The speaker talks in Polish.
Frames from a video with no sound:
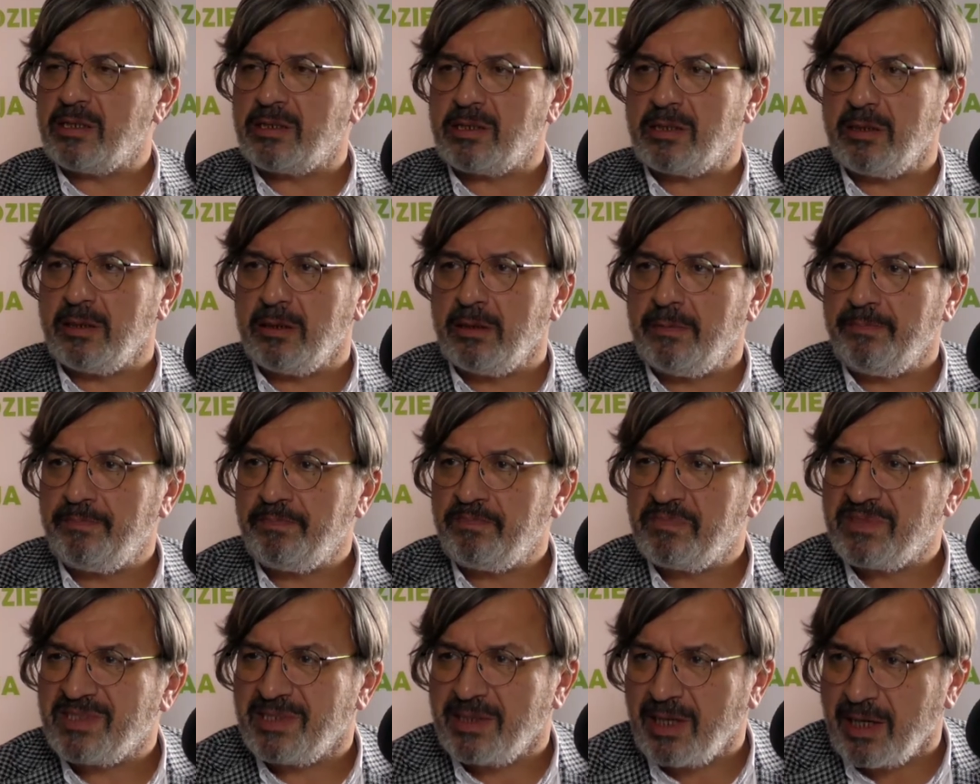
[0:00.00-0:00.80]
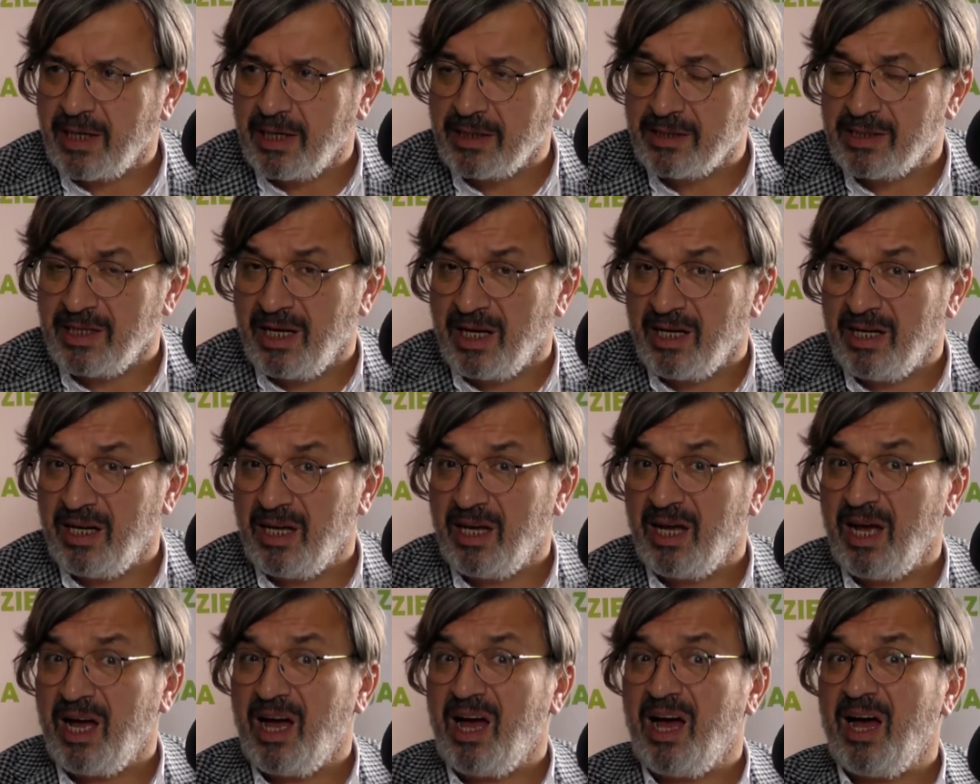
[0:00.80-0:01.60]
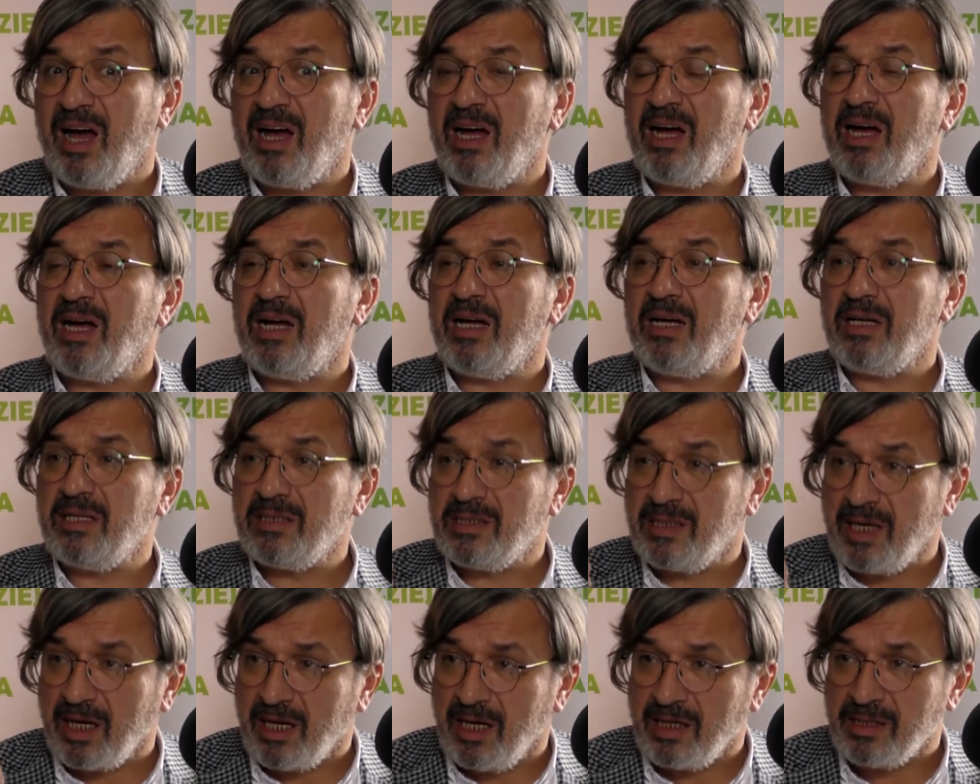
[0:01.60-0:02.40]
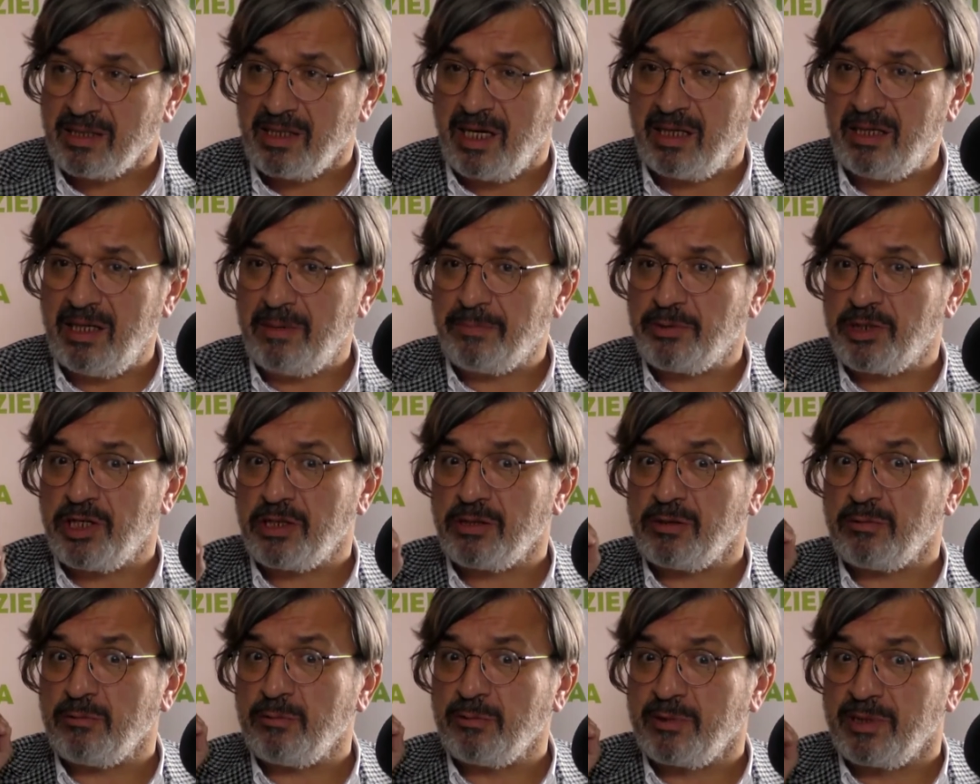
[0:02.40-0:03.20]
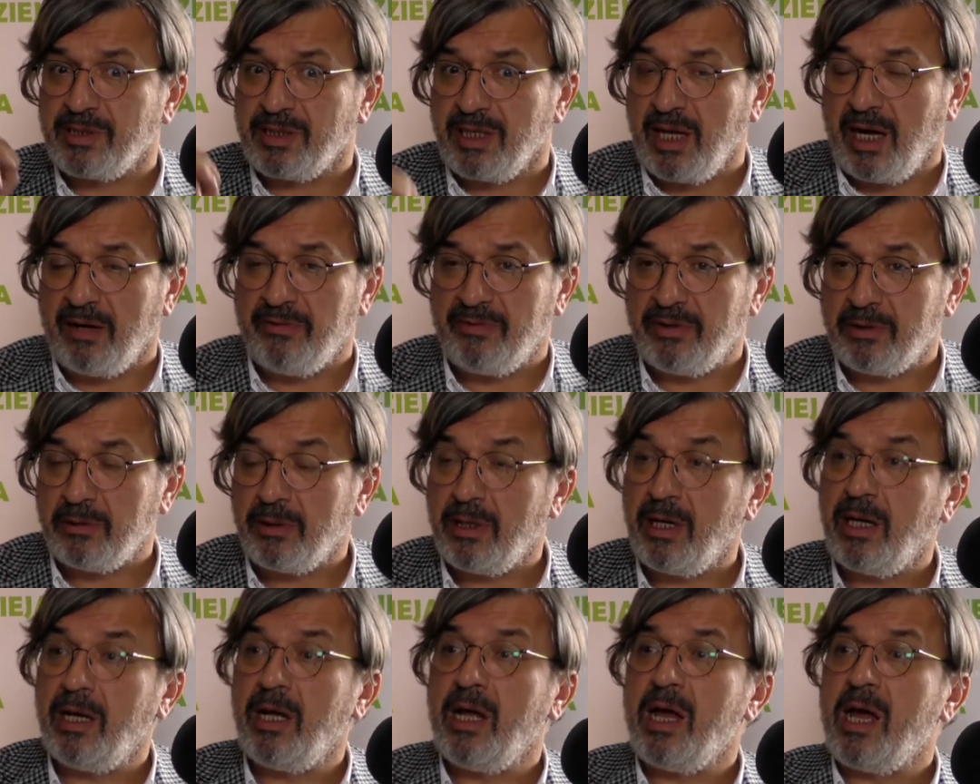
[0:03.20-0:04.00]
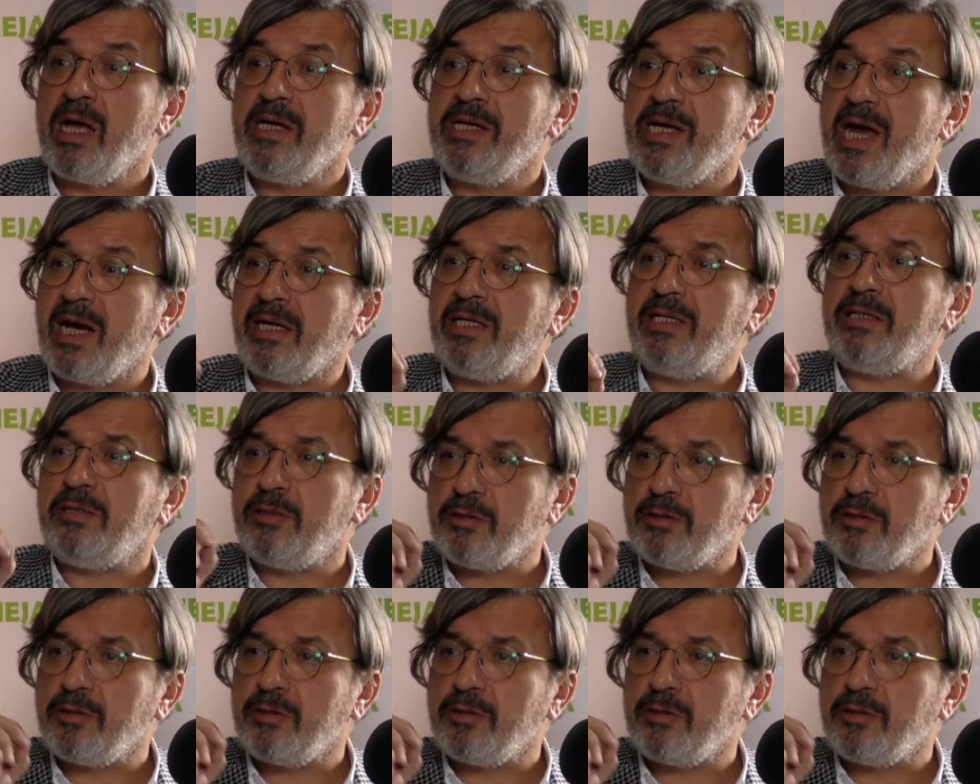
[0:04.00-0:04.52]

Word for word: to zakazane zakazane przez ustawę, jaki to